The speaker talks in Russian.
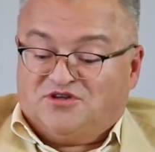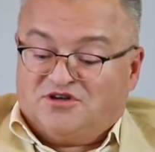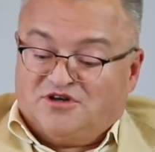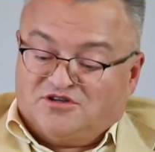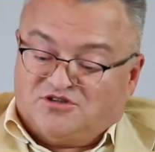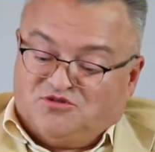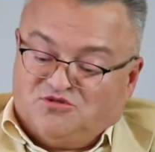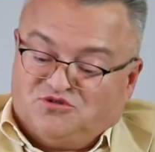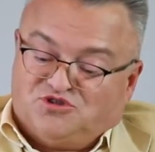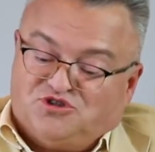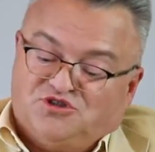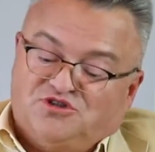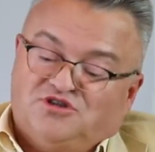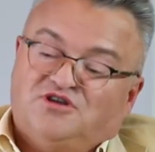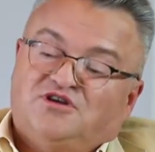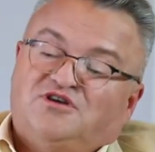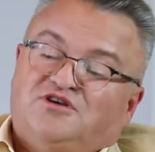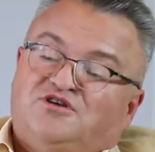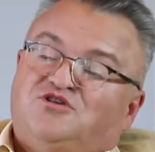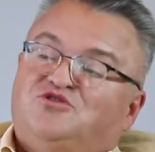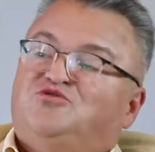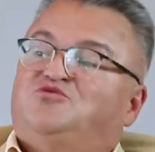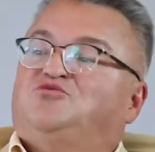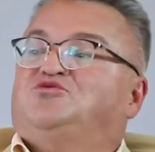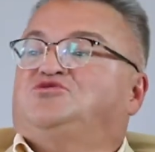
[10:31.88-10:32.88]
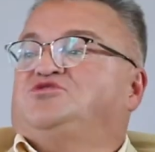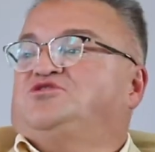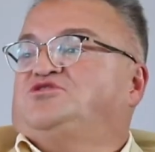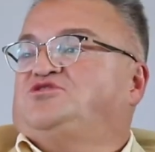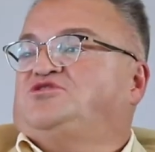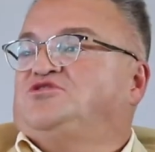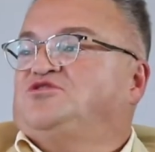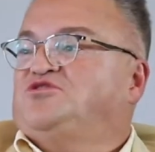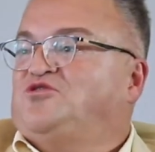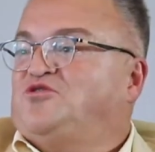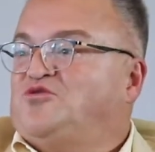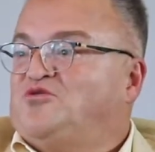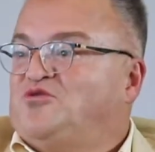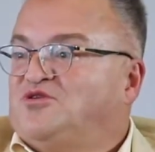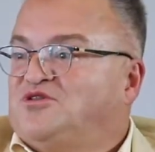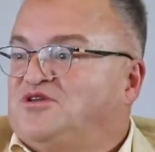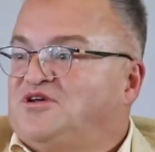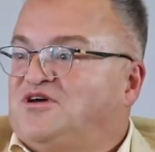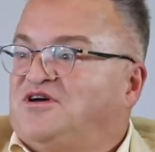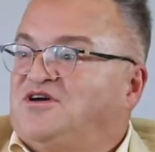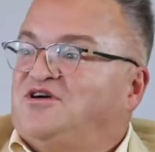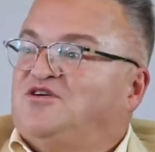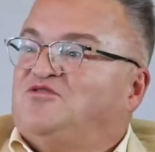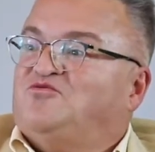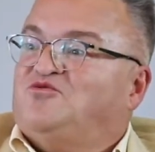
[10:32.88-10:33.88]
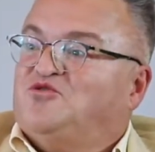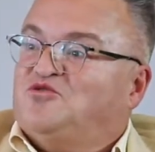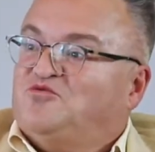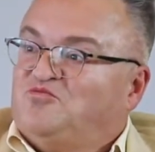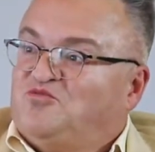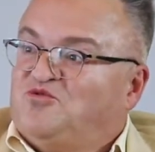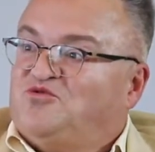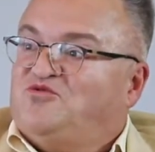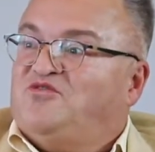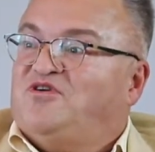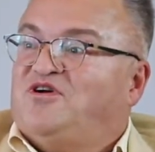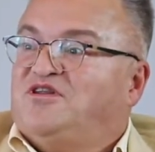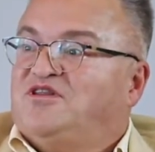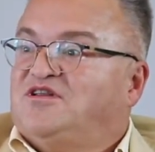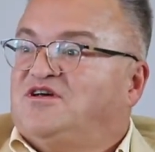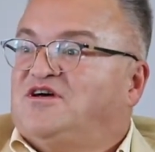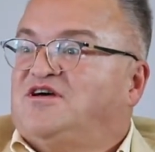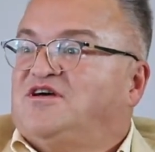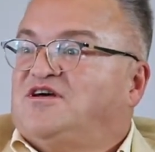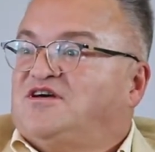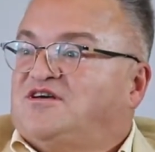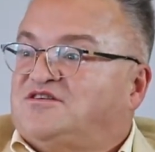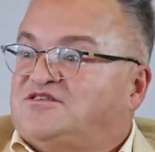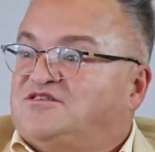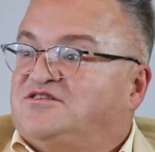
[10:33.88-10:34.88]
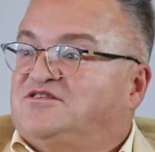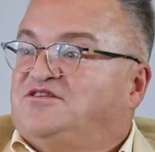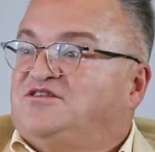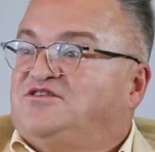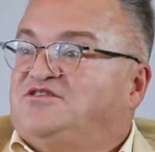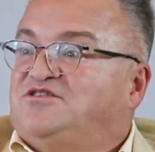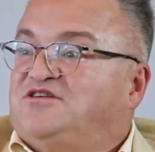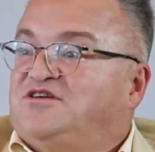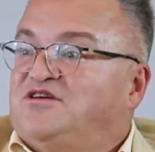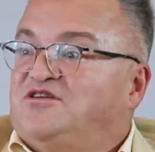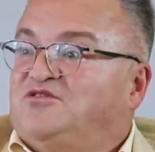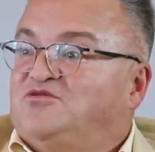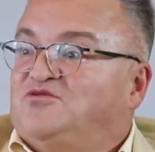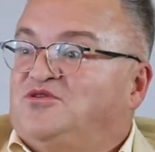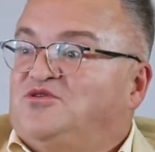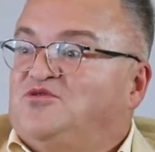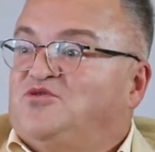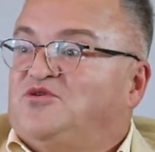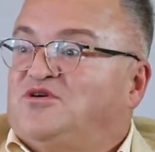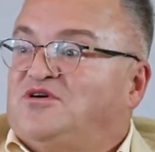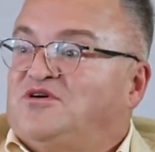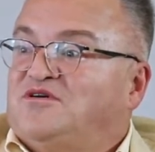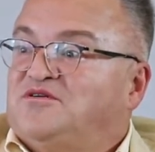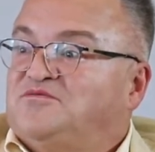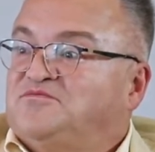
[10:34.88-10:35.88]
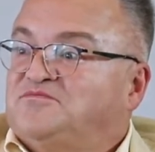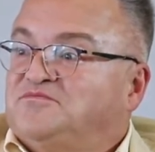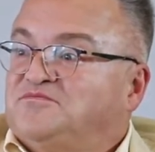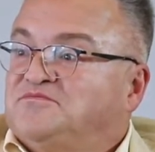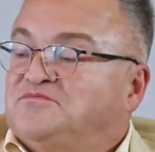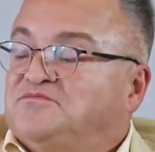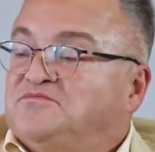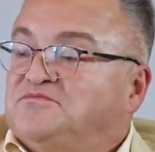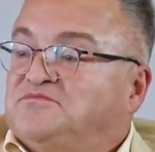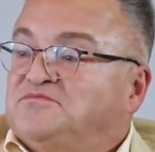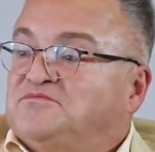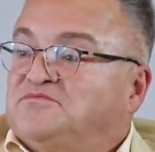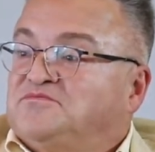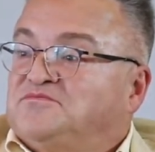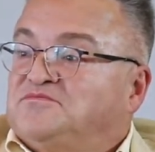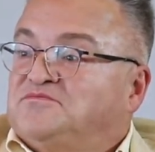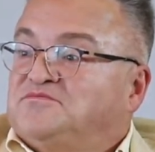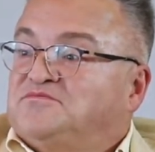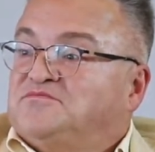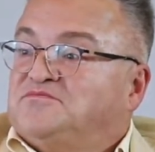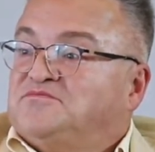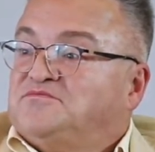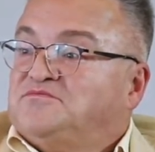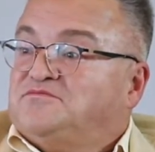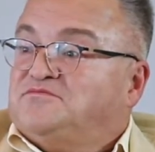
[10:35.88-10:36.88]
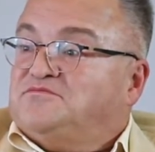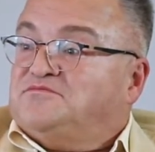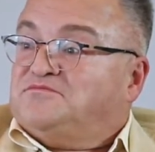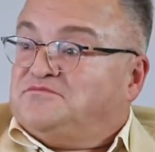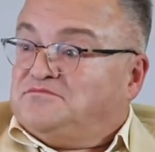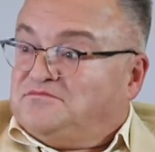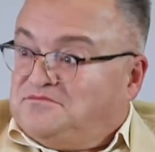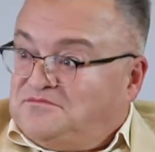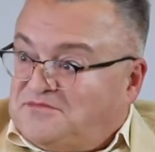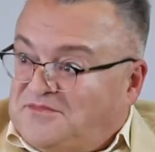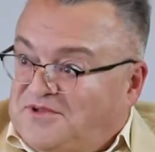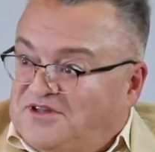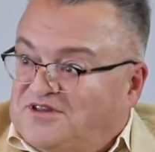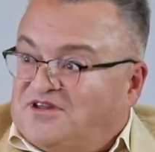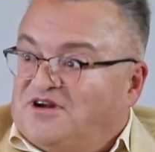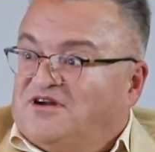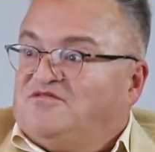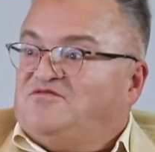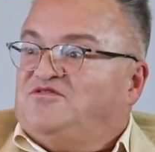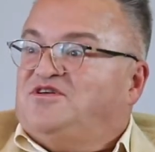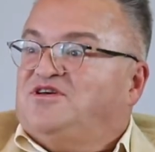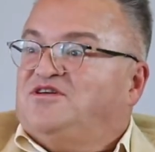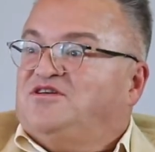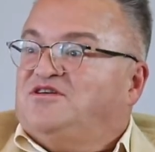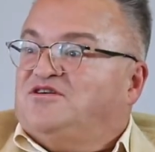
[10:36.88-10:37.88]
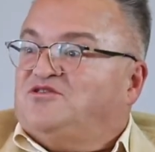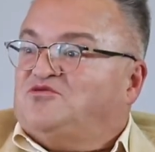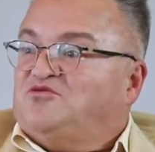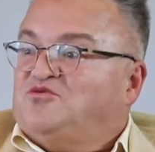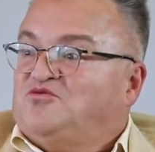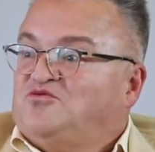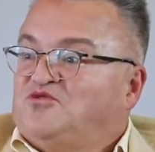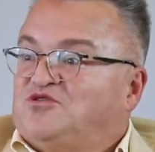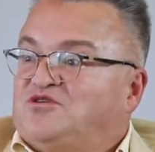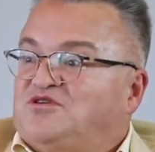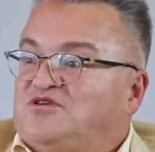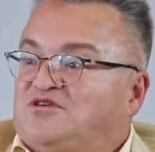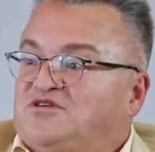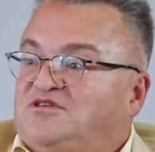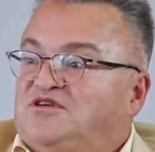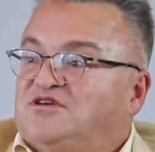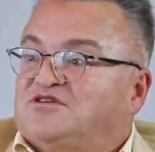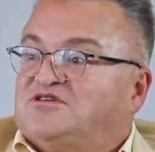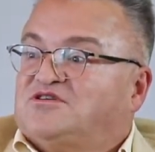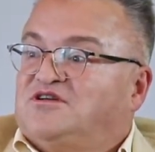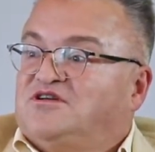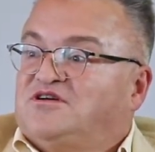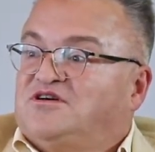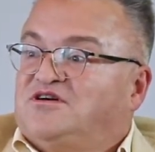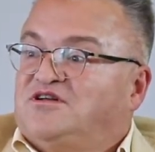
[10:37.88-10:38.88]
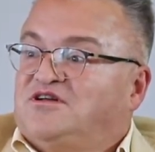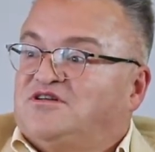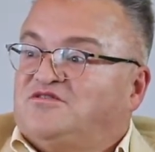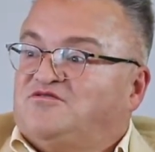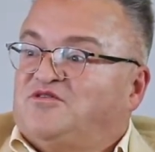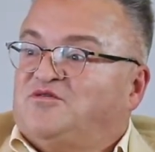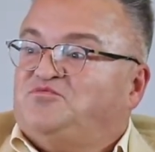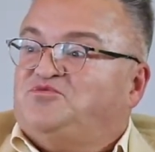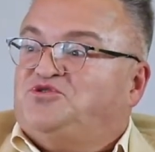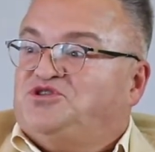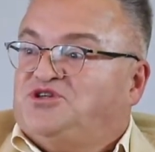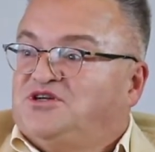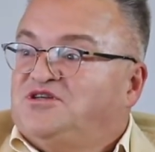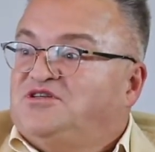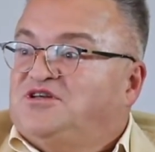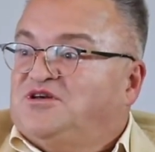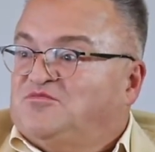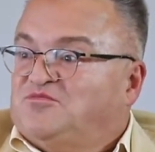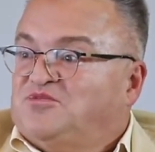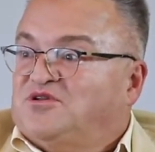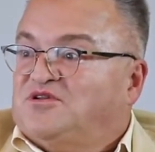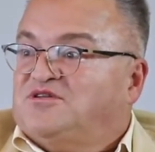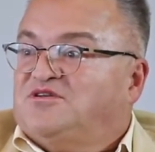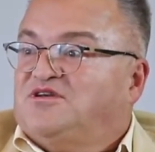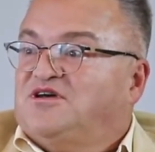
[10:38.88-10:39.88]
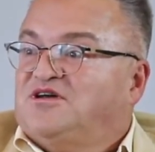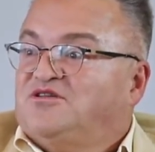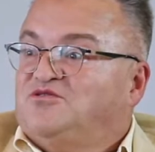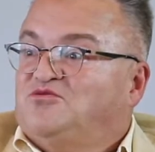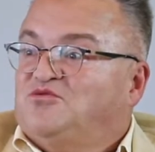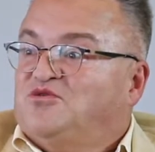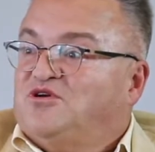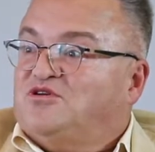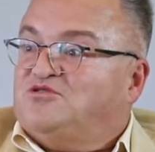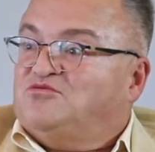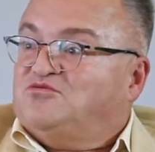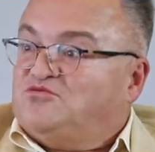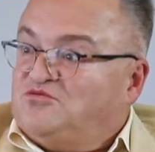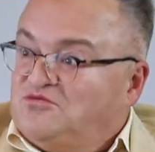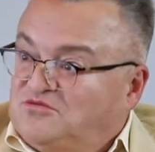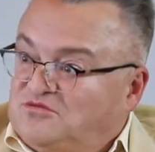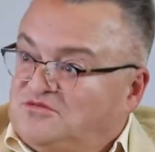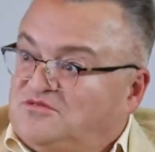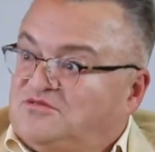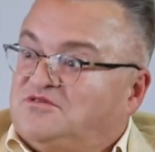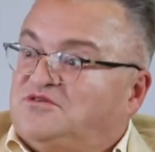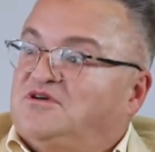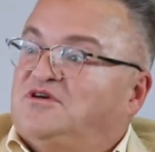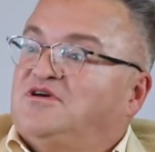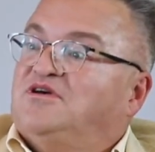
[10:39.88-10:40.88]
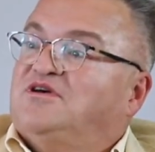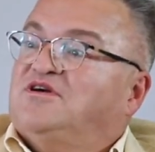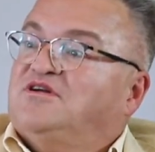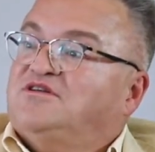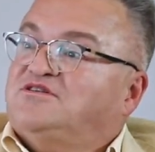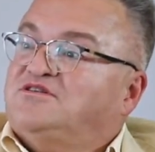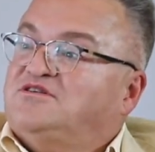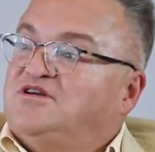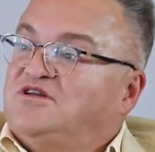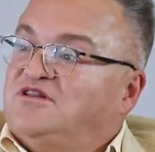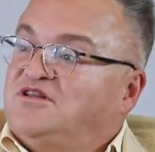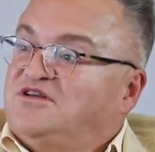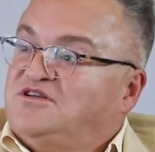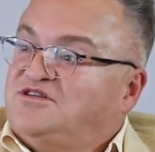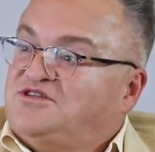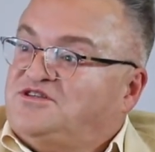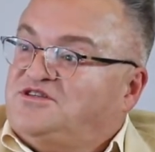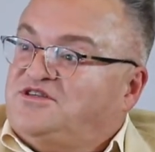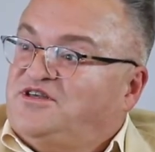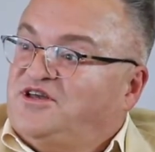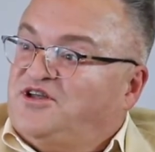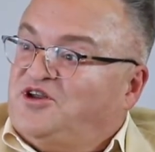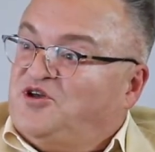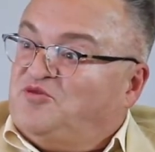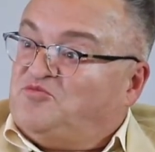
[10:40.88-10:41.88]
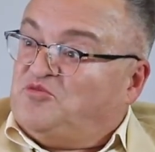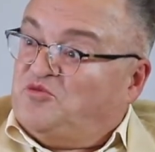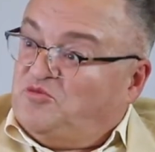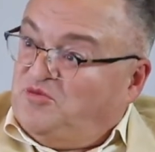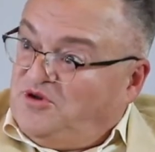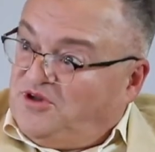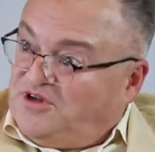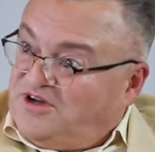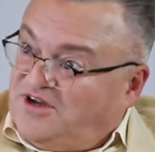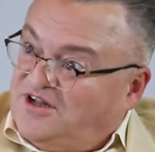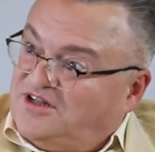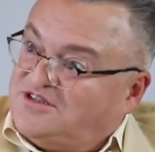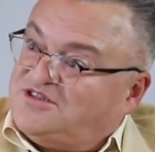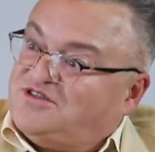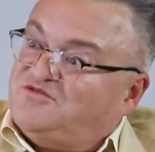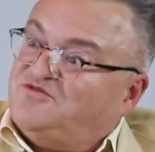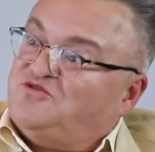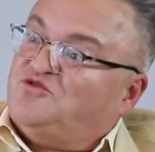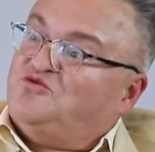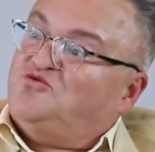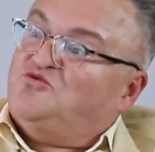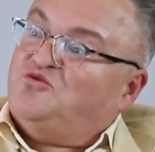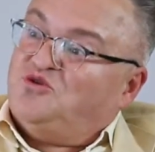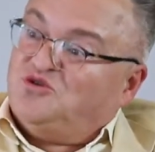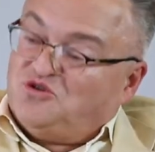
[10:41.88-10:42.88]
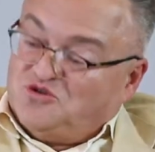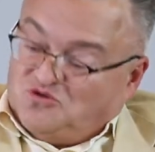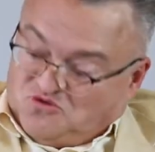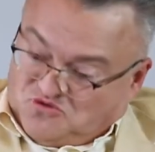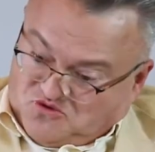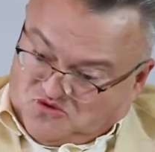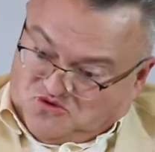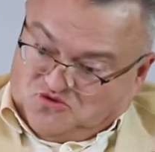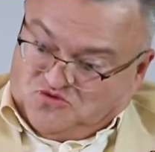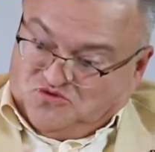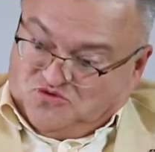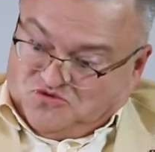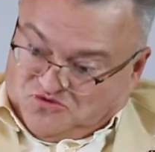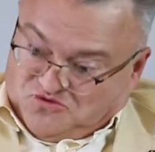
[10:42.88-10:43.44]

как-то очень тоже синхронно. Вот буквально за неделю до отравления, то вот их несколько лет вообще не было ни одной. А тут вот целая серия публикаций выходит. То есть